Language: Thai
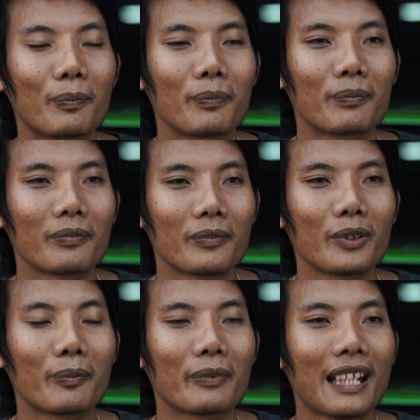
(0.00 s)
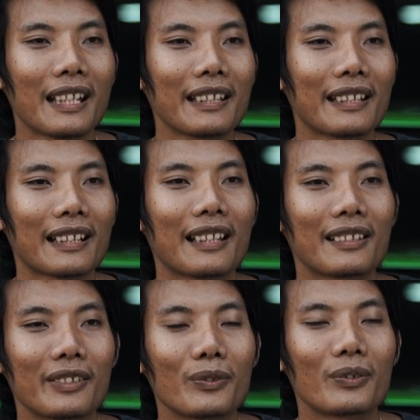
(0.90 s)
พบผมได้ในงาน
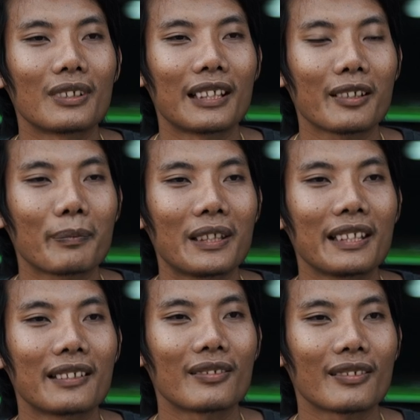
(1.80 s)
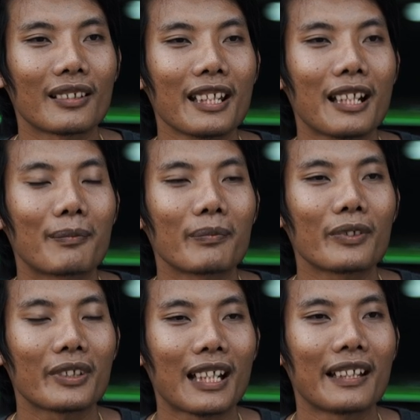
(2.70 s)
อิสุเลสปิริตสนาม
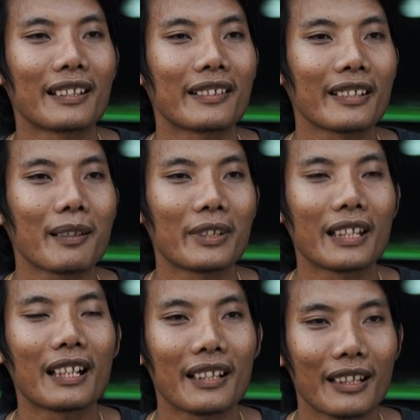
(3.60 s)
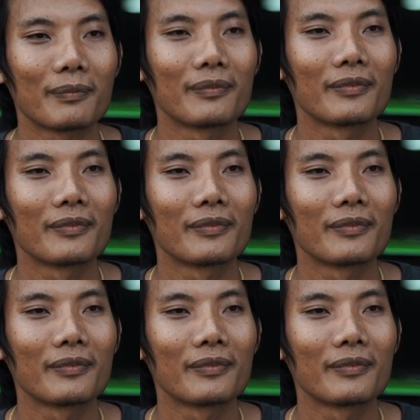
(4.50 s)
สุดท้ายในสนามที่ 5 ครับ